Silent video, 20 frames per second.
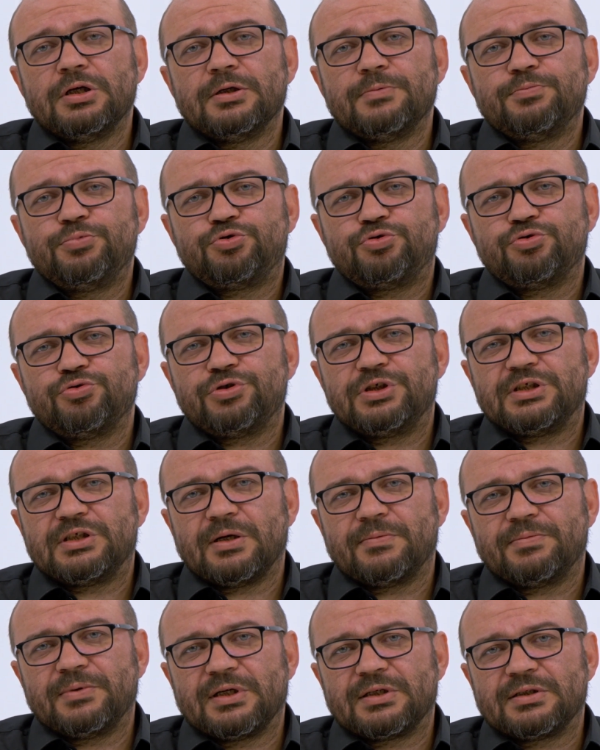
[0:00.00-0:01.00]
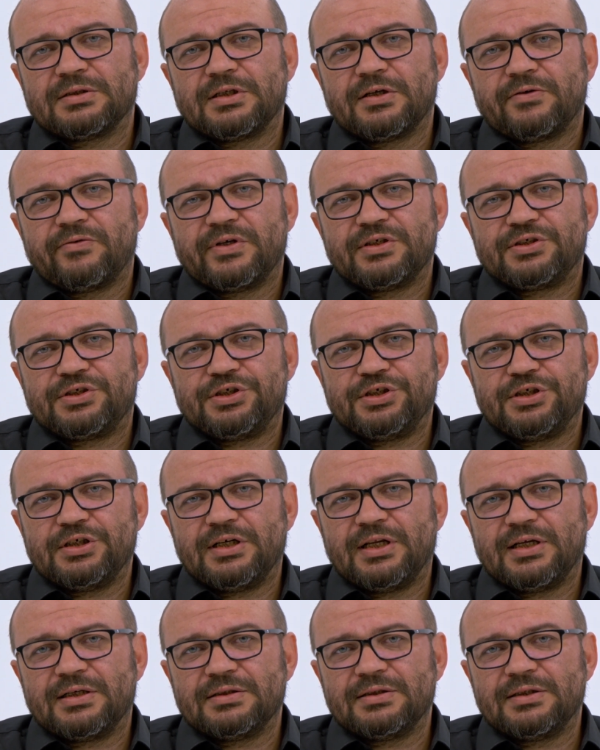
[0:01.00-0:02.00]
bütün kitaplarında ve
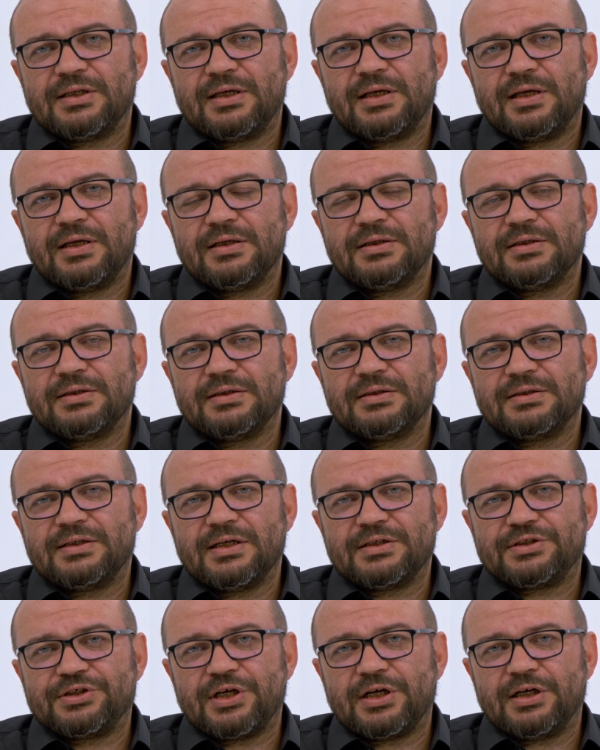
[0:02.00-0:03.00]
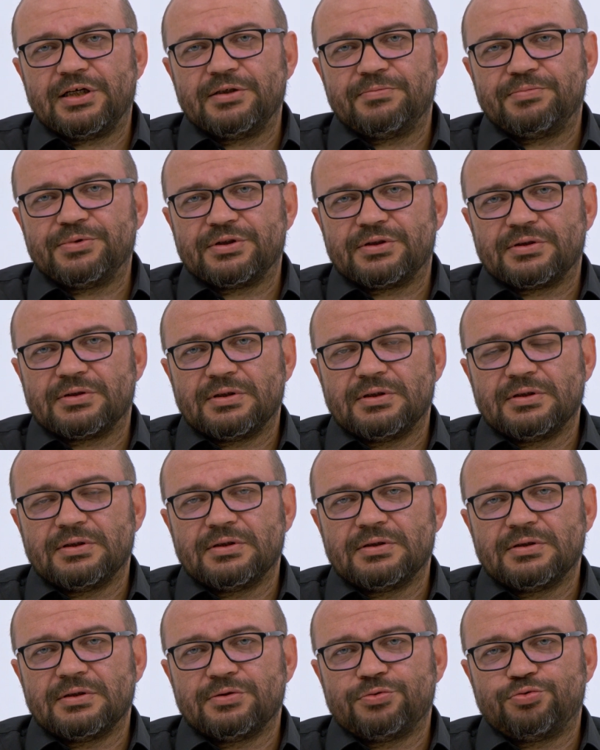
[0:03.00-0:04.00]
şiirlerinde geçerli bir
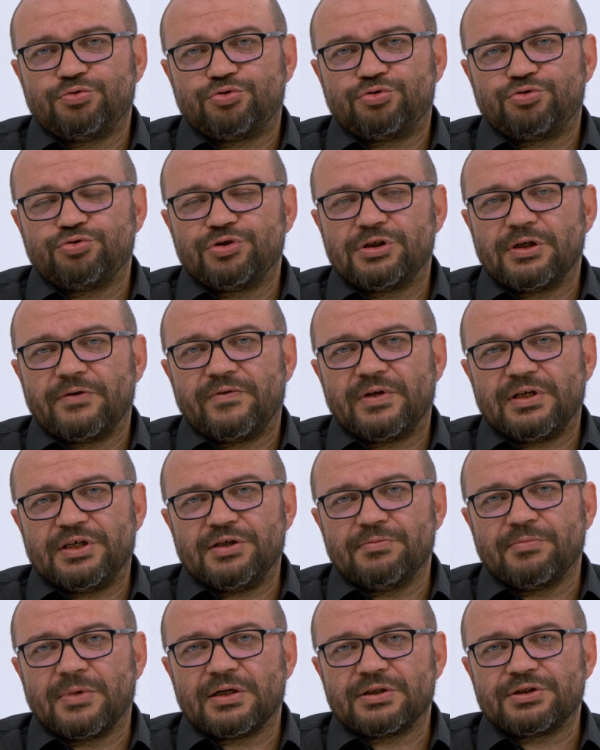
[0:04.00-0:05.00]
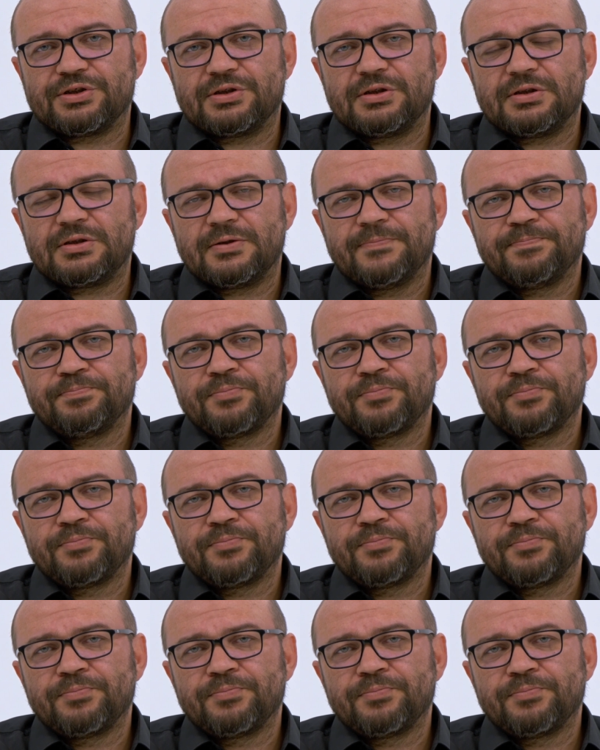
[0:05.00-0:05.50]
düşünce ve imajdır.